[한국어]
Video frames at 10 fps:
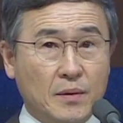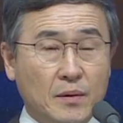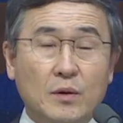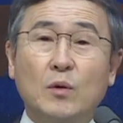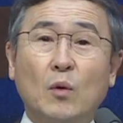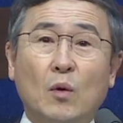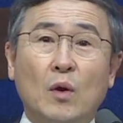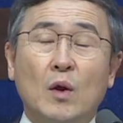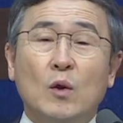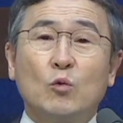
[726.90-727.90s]
그리고
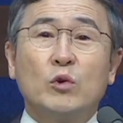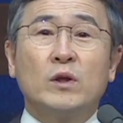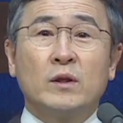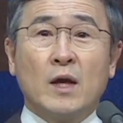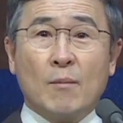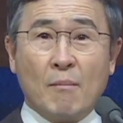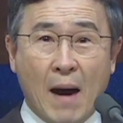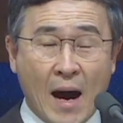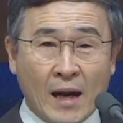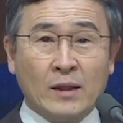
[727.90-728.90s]
우리는
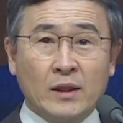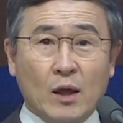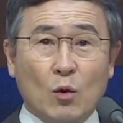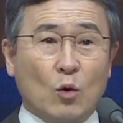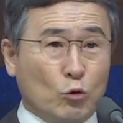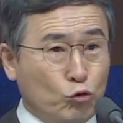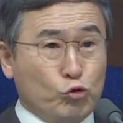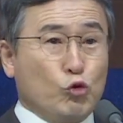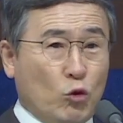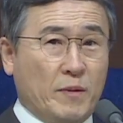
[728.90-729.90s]
말한 대로
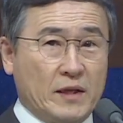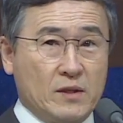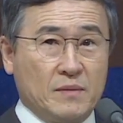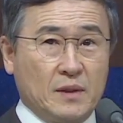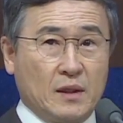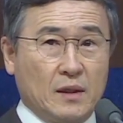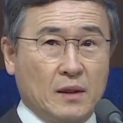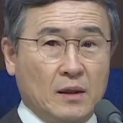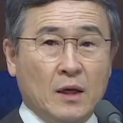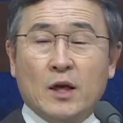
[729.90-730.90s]
구속을 받습니다.
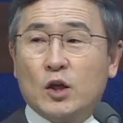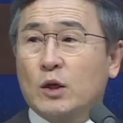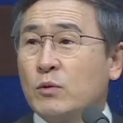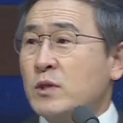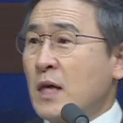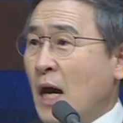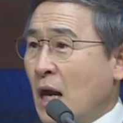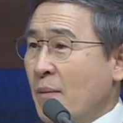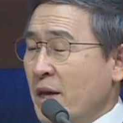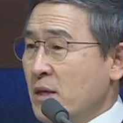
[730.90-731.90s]
여러분
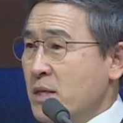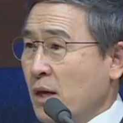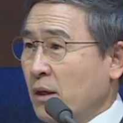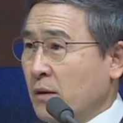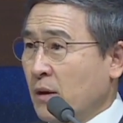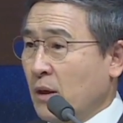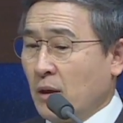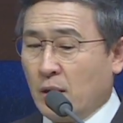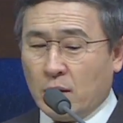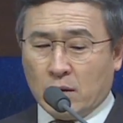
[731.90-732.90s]
사람의 인생은
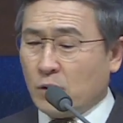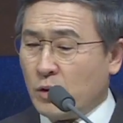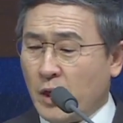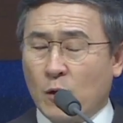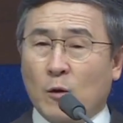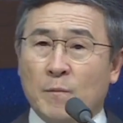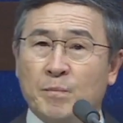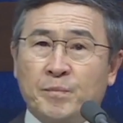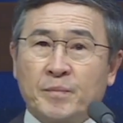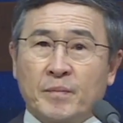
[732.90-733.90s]
그래요.
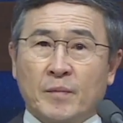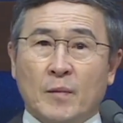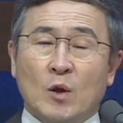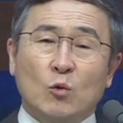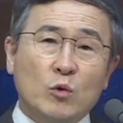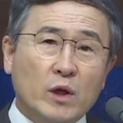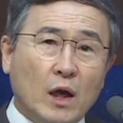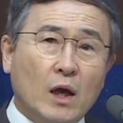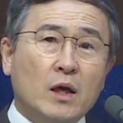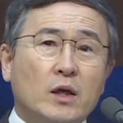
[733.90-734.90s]

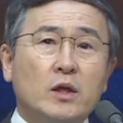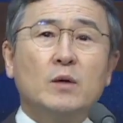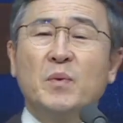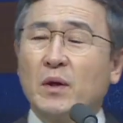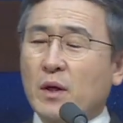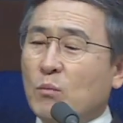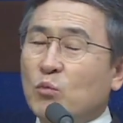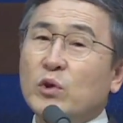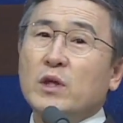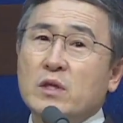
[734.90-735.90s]
우리가 이 병에
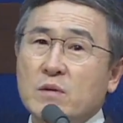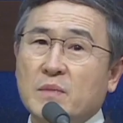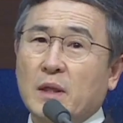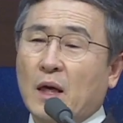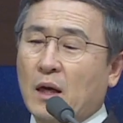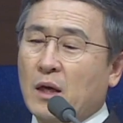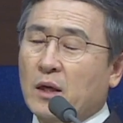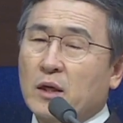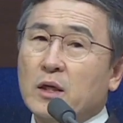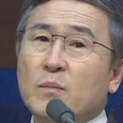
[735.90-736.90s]
물이 있습니다.
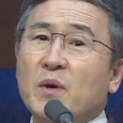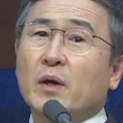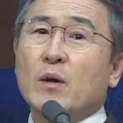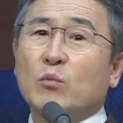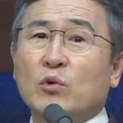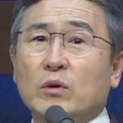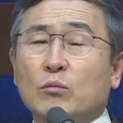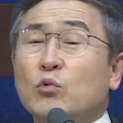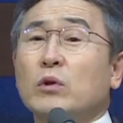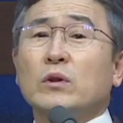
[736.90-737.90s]
이 병의 물은
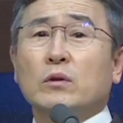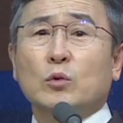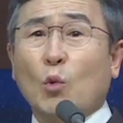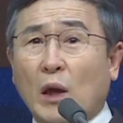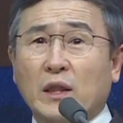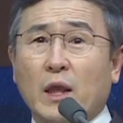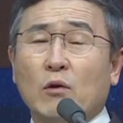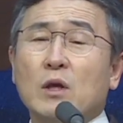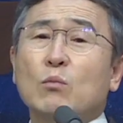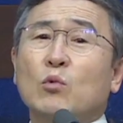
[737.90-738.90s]
물은 똑같아요.
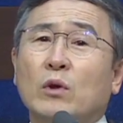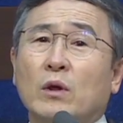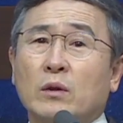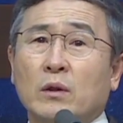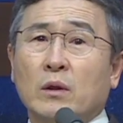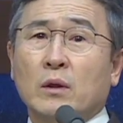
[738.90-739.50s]
이 물은